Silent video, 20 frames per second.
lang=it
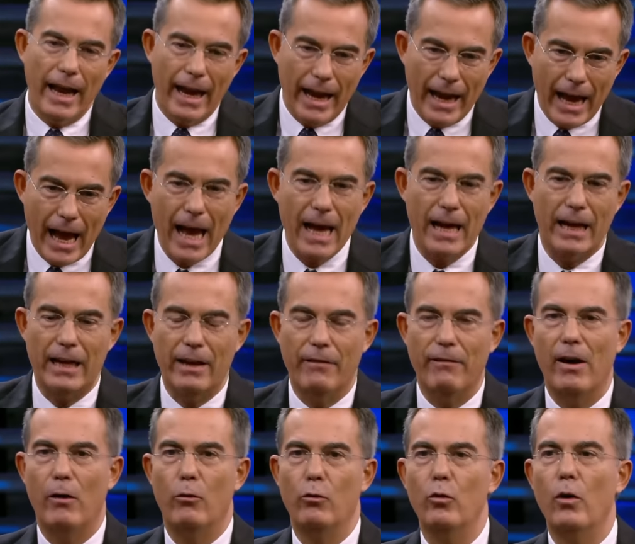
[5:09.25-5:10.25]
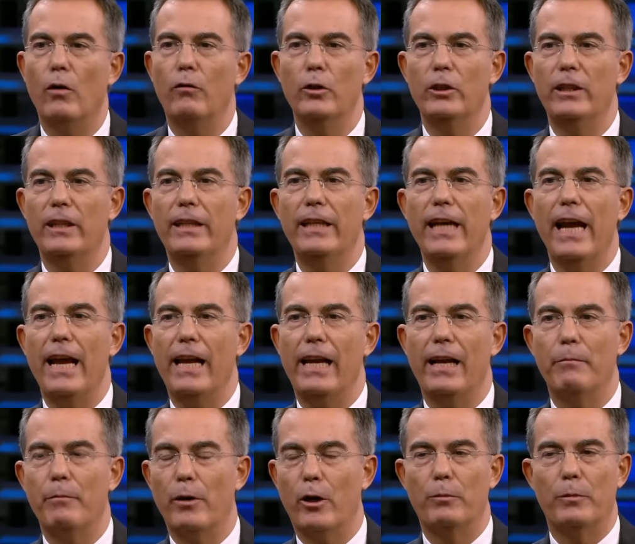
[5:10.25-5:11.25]
e anche va un nuovo
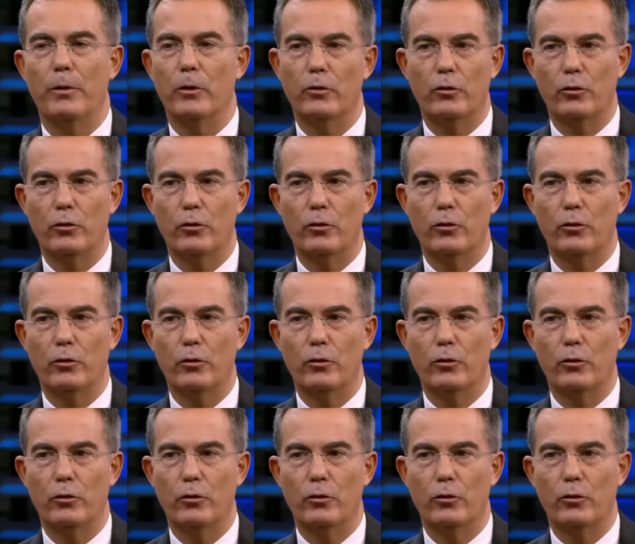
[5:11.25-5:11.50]
DDL proprio